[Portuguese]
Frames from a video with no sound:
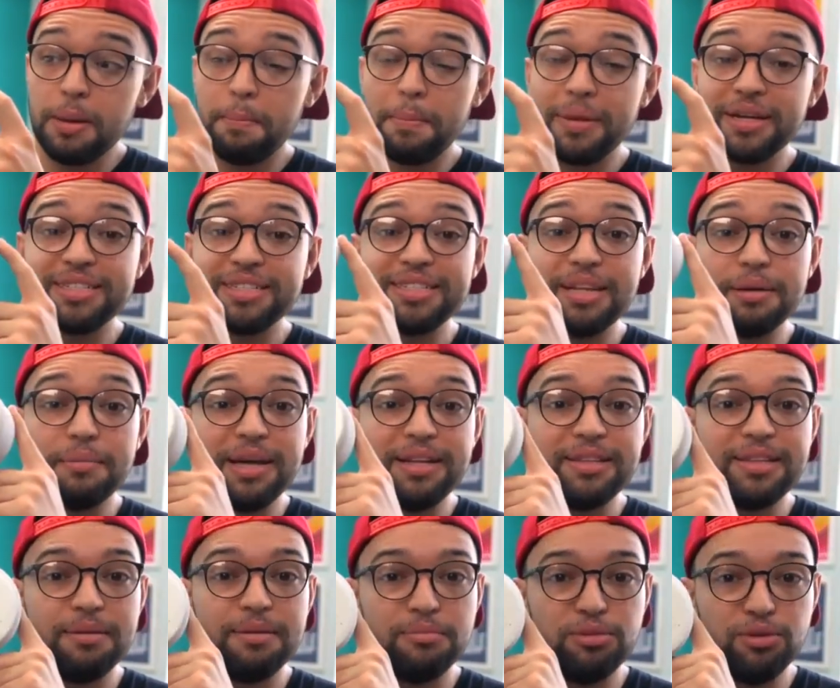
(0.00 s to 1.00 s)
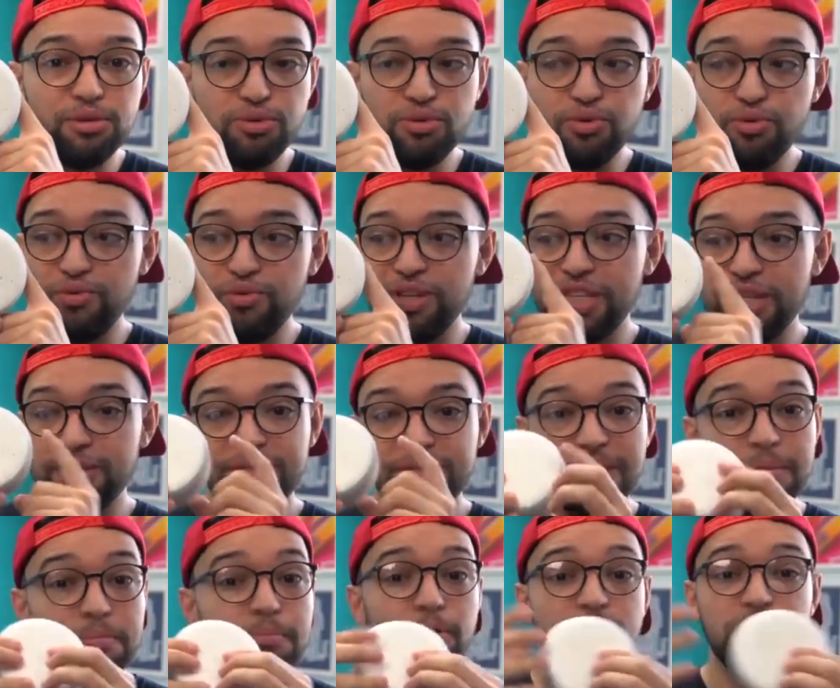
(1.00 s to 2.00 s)
mas também tem Bluetooth, então
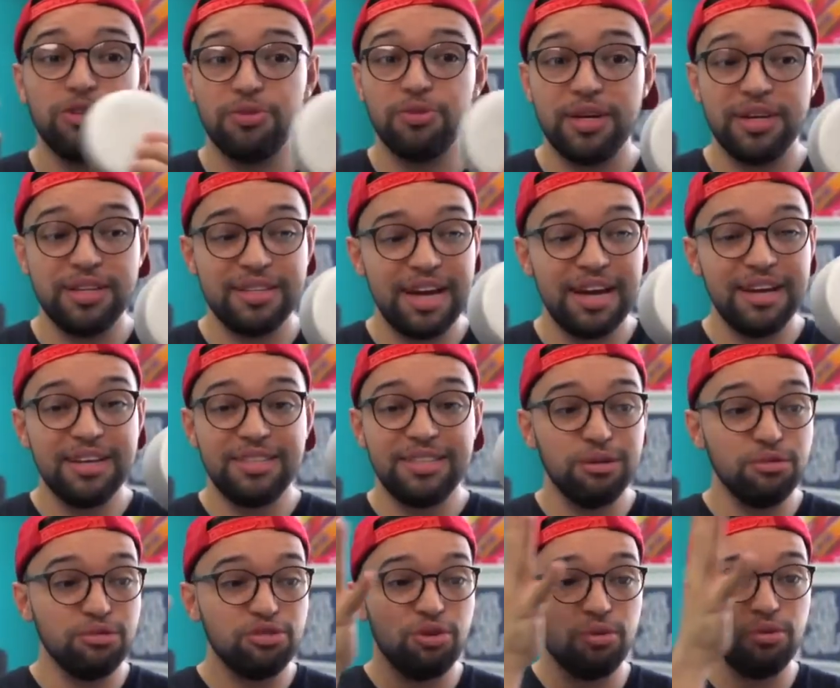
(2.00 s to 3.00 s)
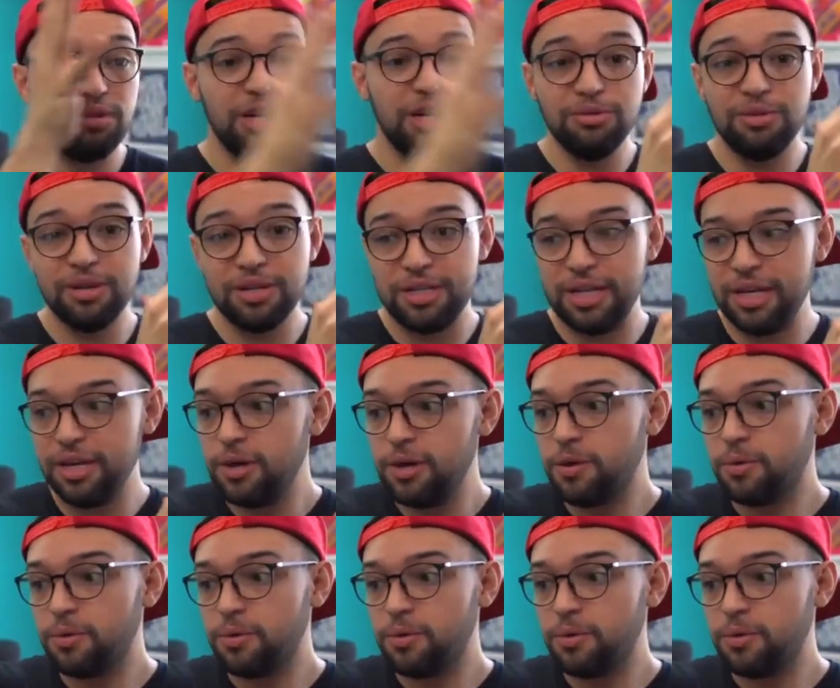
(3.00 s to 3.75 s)
você pode conectar e ter o som tanto aqui aqui